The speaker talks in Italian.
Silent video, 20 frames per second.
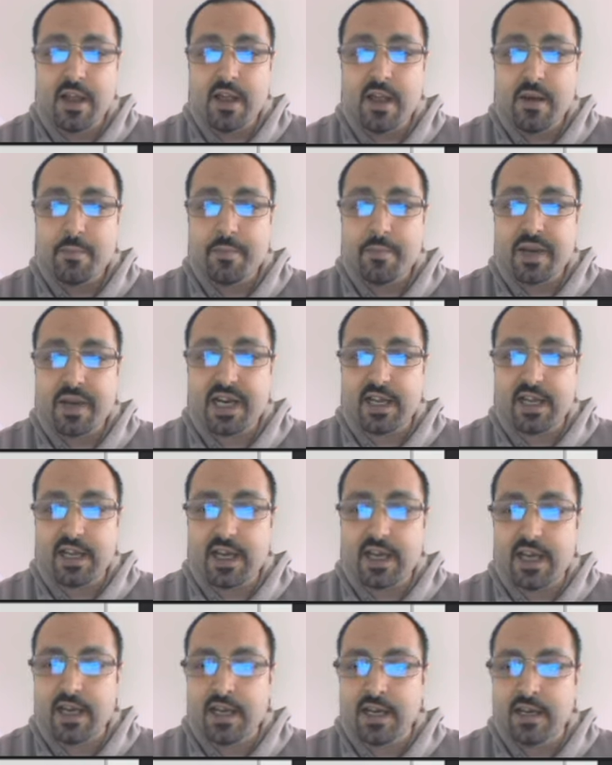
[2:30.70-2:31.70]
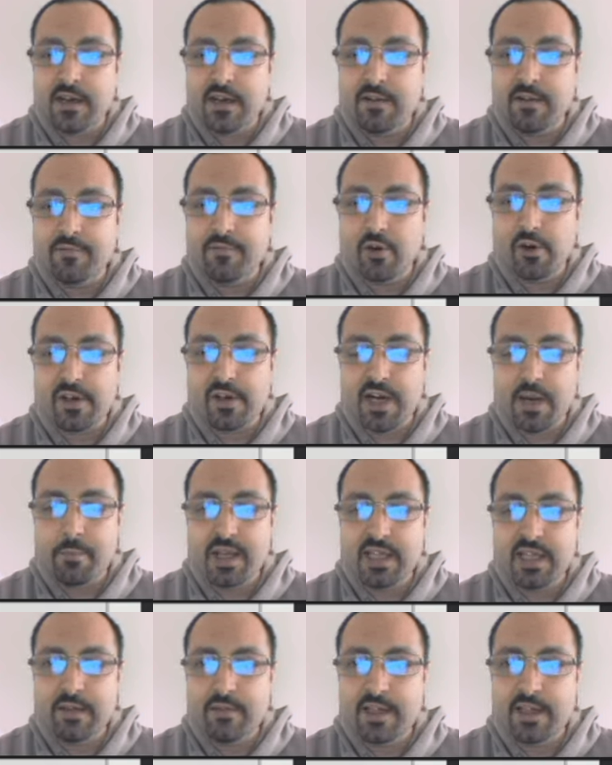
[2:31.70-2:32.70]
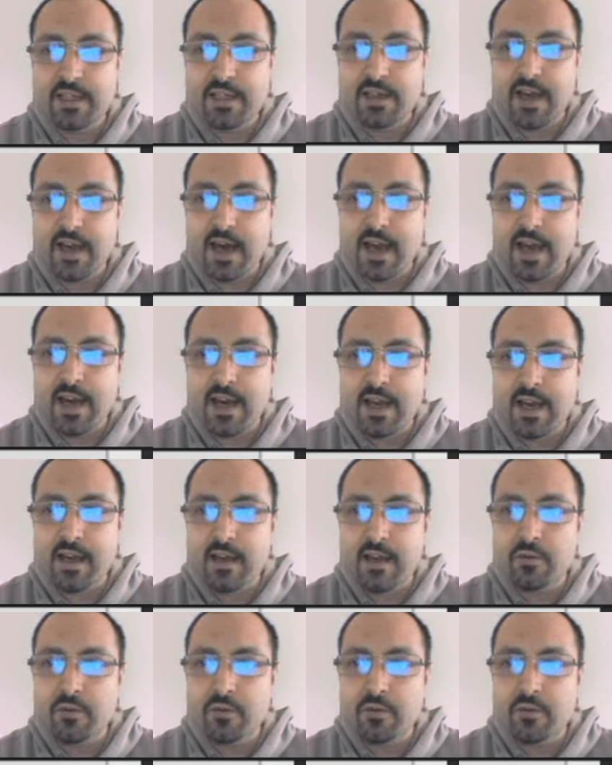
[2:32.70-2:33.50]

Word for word: perché eh, vorrebbe diventare